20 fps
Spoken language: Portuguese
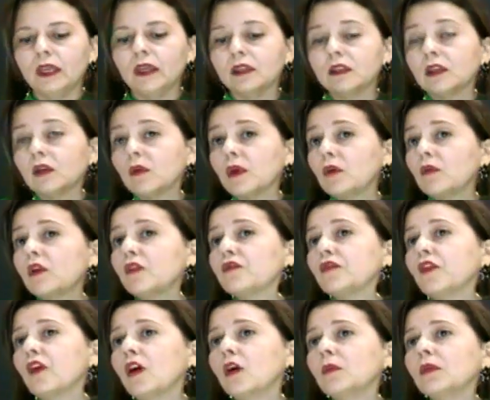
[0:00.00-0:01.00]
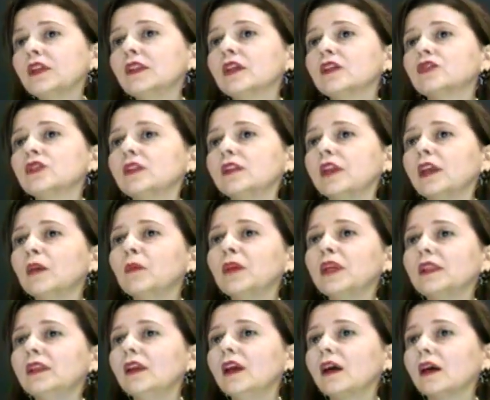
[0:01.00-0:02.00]
Então é uma forma de a gente
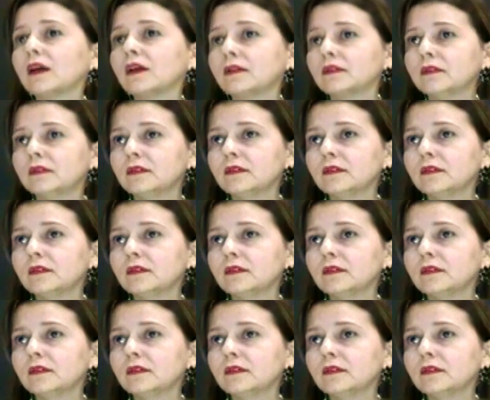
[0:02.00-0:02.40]
remediar.